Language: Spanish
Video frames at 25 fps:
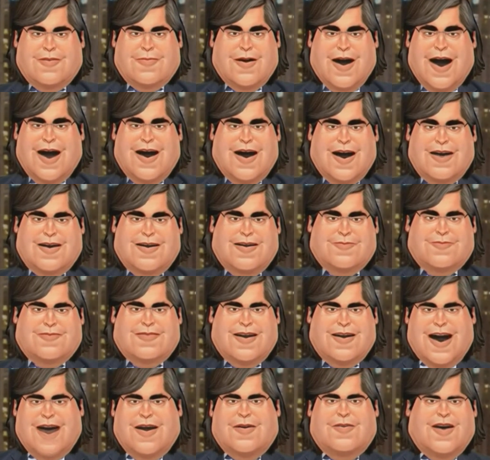llevar a la
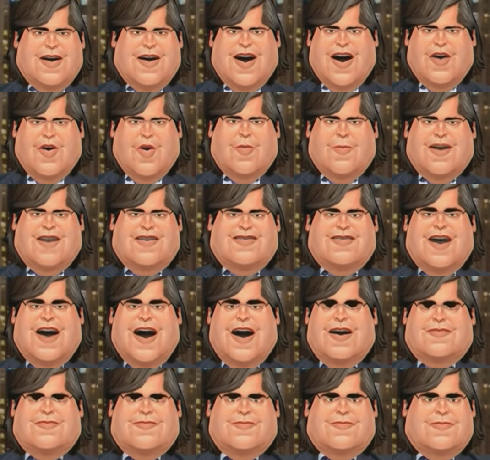Argentina lo más
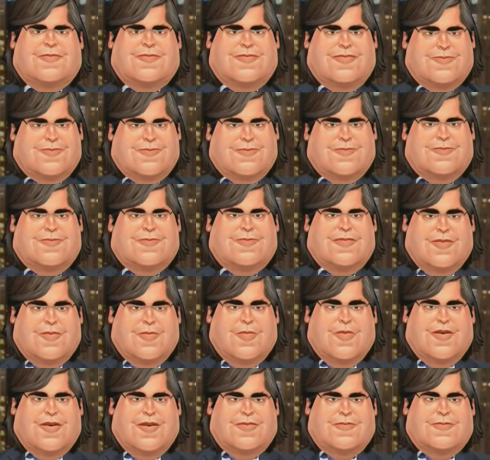alto, ¿eh? Qué
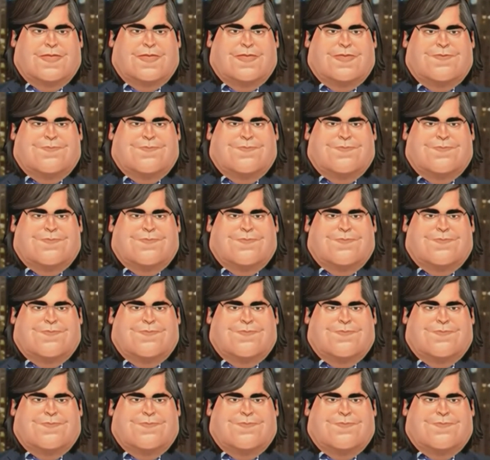bueno.